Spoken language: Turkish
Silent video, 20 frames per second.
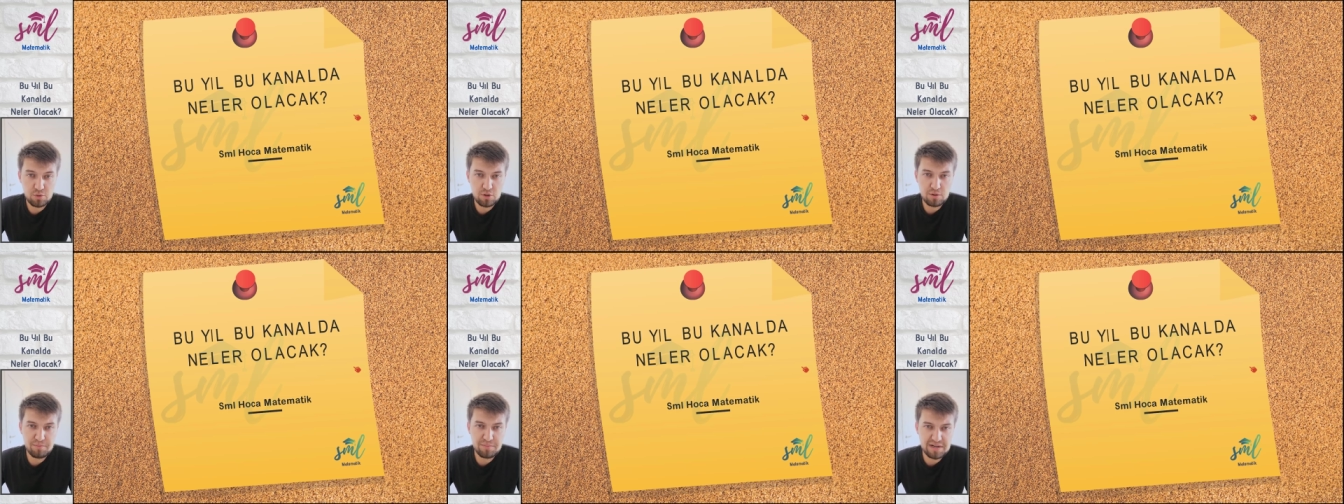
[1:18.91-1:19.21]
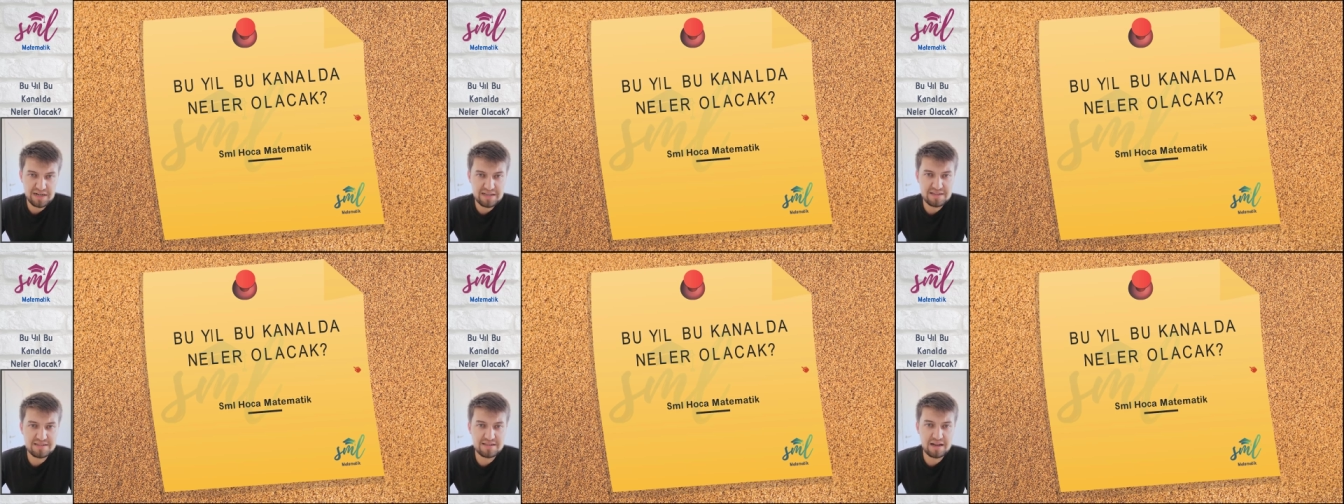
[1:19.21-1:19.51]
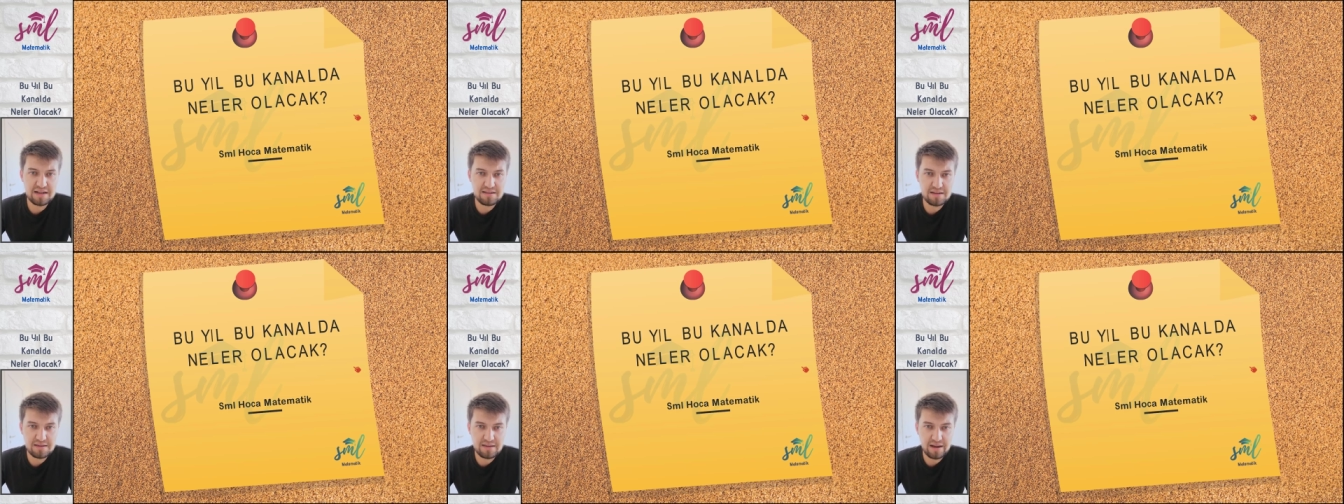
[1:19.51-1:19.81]
Bu yıl biraz
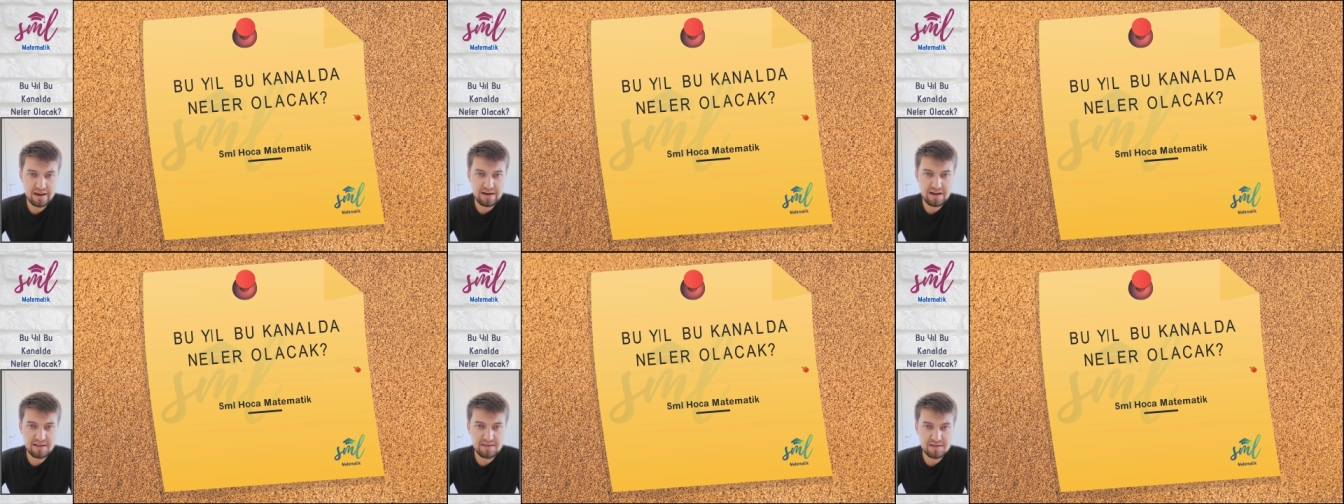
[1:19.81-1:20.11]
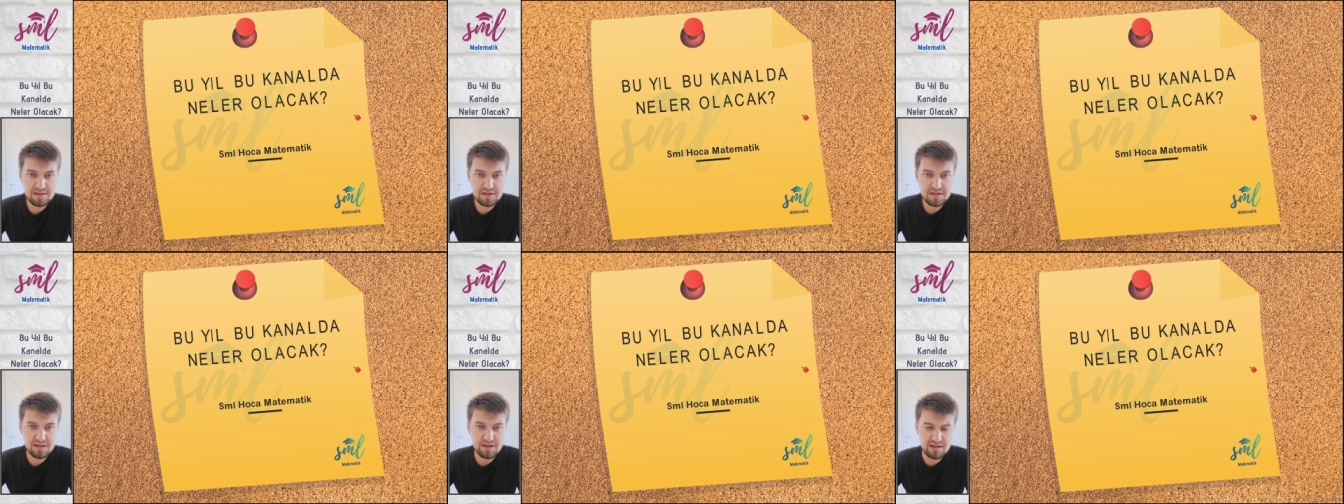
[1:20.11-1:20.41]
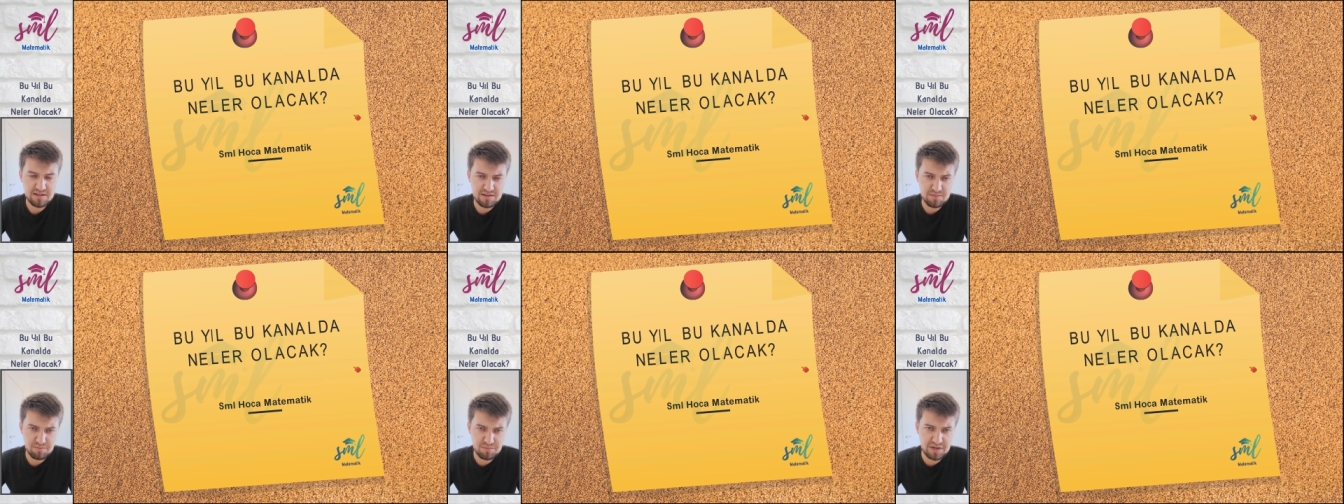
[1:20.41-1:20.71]
daha
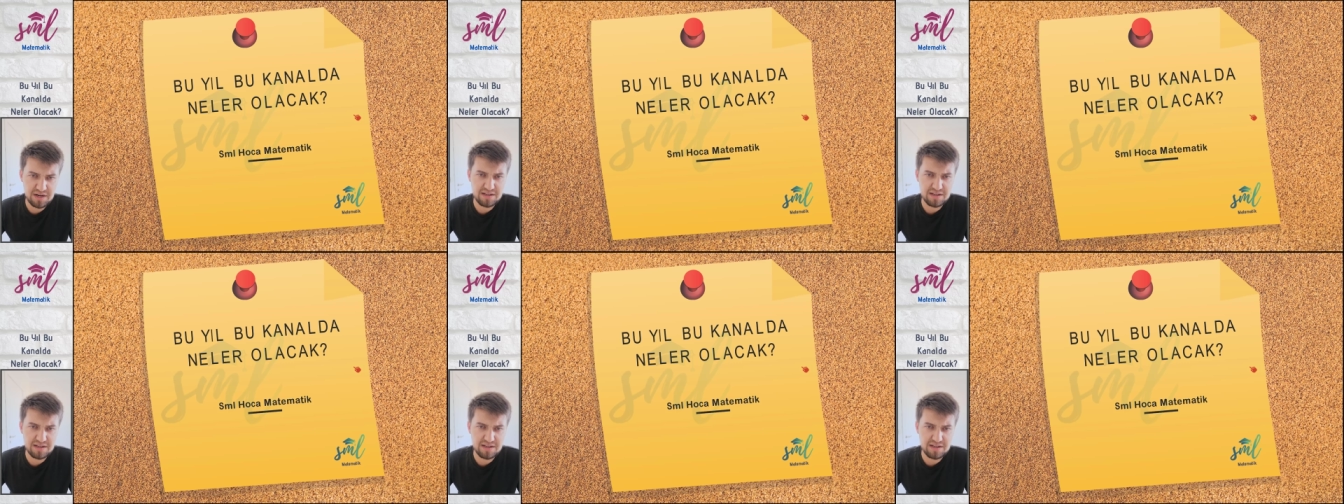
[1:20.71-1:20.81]
detaylandıracağız.